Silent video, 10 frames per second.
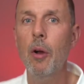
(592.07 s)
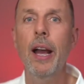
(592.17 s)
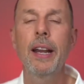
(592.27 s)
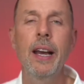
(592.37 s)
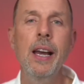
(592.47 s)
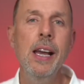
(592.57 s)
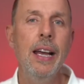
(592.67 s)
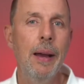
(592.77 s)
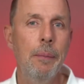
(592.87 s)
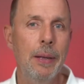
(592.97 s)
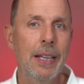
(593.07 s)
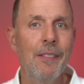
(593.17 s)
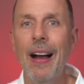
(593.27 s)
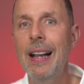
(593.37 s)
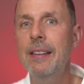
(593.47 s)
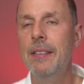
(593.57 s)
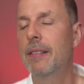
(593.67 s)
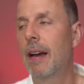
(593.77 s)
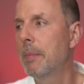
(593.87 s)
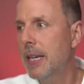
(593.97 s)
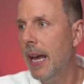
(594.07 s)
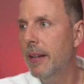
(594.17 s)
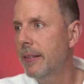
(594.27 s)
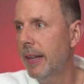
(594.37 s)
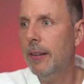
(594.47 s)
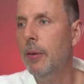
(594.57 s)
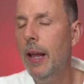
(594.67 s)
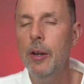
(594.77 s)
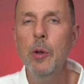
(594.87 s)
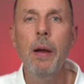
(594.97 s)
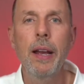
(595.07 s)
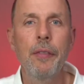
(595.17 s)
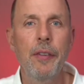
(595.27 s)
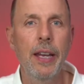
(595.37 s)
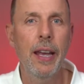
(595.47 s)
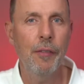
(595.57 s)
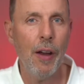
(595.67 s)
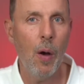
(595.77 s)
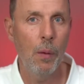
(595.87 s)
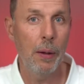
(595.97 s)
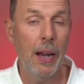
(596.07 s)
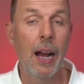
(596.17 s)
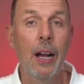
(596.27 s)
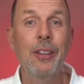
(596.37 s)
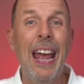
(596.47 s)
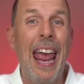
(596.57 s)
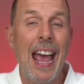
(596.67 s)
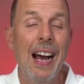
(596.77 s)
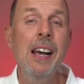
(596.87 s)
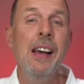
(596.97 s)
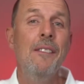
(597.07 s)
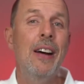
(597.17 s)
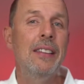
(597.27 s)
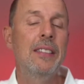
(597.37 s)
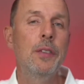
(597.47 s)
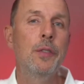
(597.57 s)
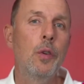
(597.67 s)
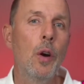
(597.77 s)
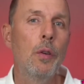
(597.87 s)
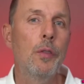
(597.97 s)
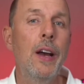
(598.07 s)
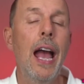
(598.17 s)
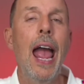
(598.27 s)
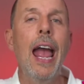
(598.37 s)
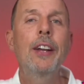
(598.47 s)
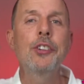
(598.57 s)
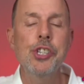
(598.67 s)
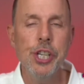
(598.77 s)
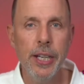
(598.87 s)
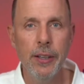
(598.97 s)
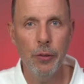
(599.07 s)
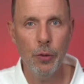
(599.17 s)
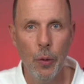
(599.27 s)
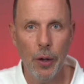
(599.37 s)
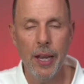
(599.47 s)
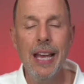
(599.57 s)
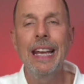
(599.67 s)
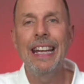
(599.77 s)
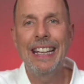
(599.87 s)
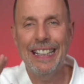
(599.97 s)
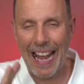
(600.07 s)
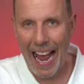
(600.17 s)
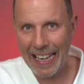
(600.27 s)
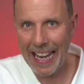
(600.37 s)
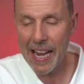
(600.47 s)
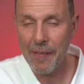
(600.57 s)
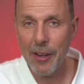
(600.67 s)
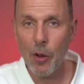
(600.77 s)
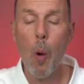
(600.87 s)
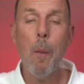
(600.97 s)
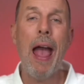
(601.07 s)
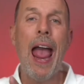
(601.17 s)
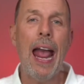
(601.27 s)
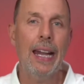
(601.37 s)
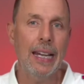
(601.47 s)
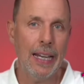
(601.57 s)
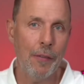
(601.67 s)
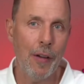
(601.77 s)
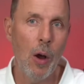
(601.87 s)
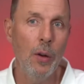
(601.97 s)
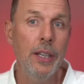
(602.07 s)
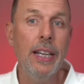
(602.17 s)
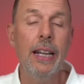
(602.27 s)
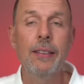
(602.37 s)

habe auch keine, äh, mit Gewalt äh, habe ich keine sexuellen Übergriffe gegen Frauen begangen. Also er weist die Vorwürfe entschieden zurück. Dagegen wiederum etliche Frauen, die